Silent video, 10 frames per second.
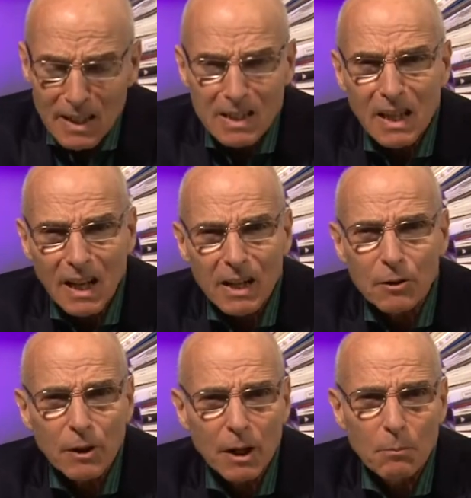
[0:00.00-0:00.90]
Este
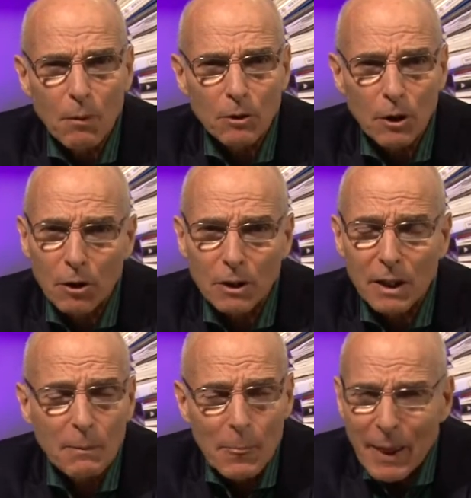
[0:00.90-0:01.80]
reino del
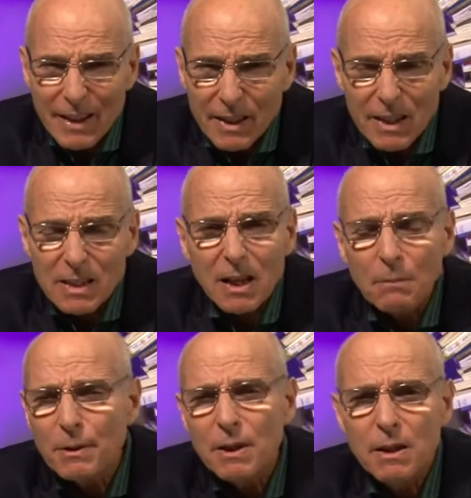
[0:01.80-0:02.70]
norte desde
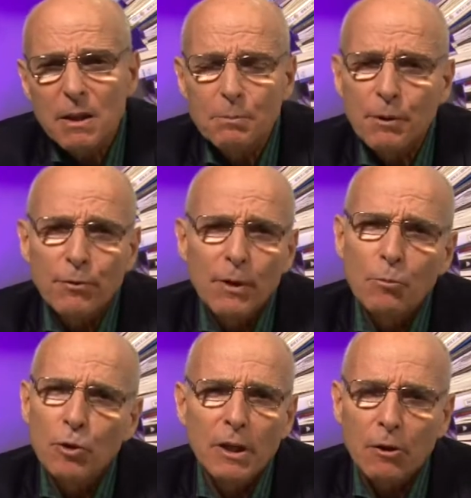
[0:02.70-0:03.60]
el principio fue
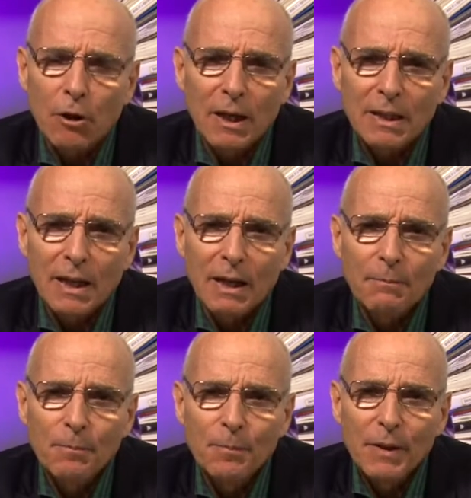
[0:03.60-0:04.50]
muy
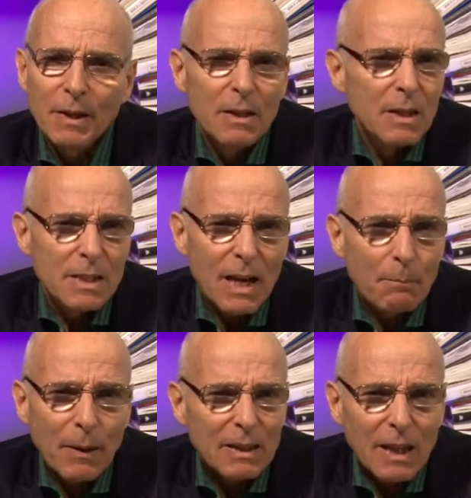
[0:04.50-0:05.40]
idólatra. Se
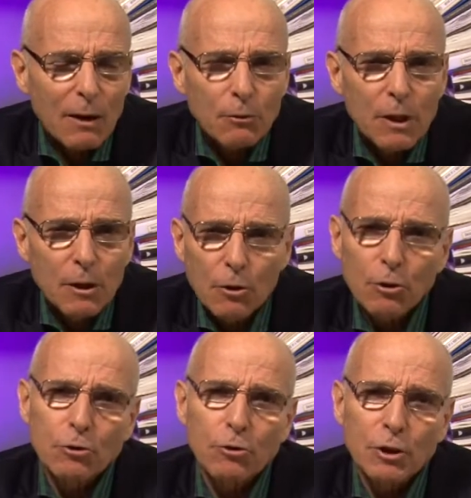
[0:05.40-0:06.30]
apartaron de
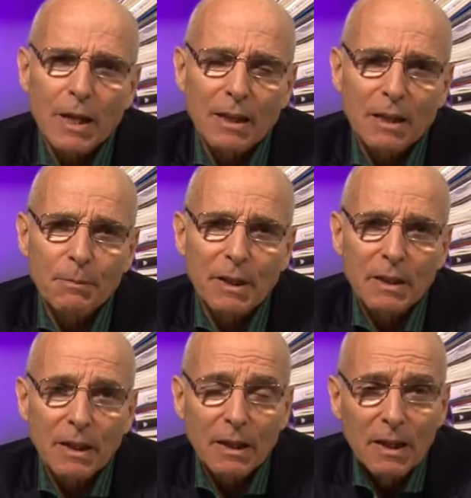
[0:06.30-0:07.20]
Dios
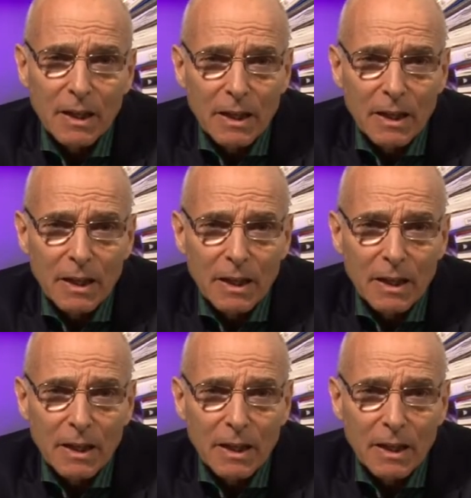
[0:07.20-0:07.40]
constantemente.